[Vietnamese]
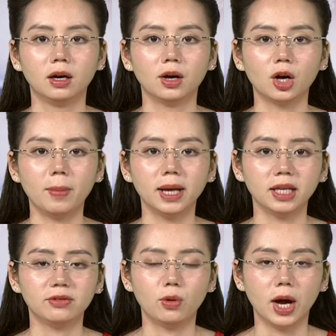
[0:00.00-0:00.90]
Công an
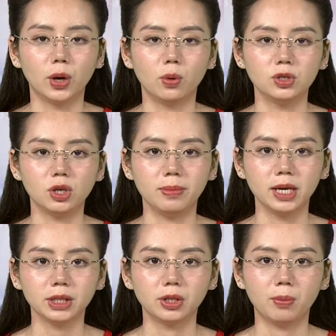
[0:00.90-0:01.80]
thành phố Hà Nội cho
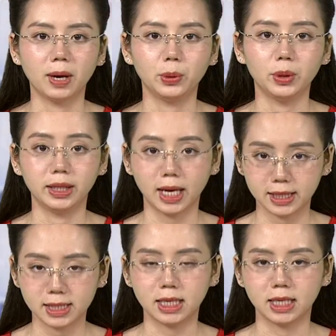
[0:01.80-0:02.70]
biết, Công an huyện Thanh Trì,